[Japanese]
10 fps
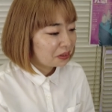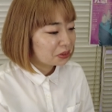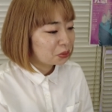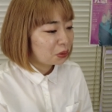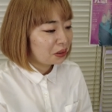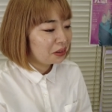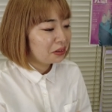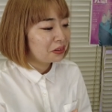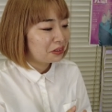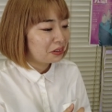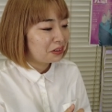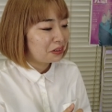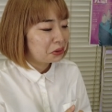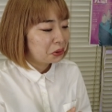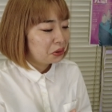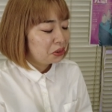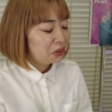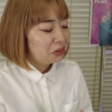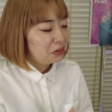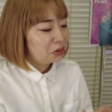なんかそっからなんかね、
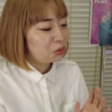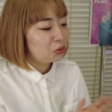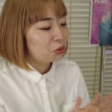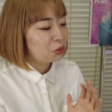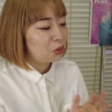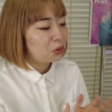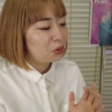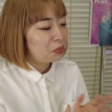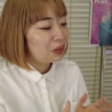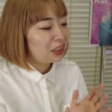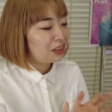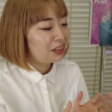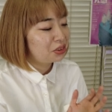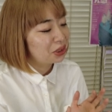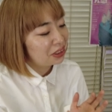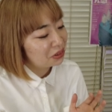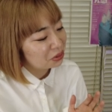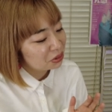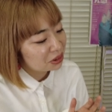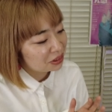ちょっとこうまああのなんてい
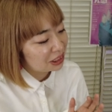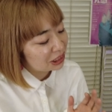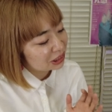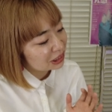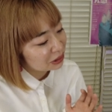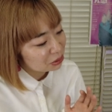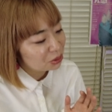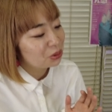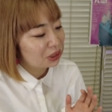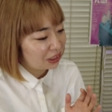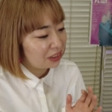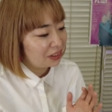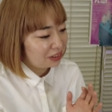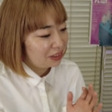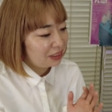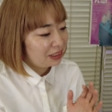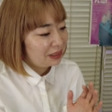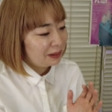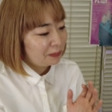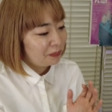うの、絆というか、
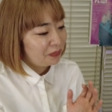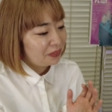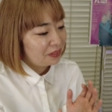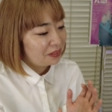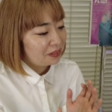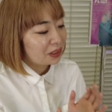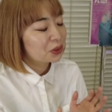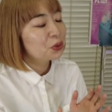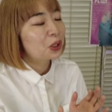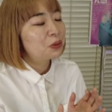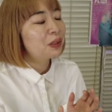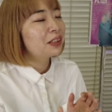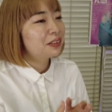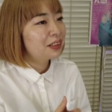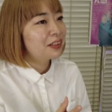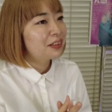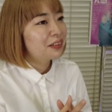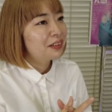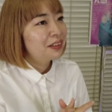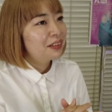なんかそういうのが生まれて、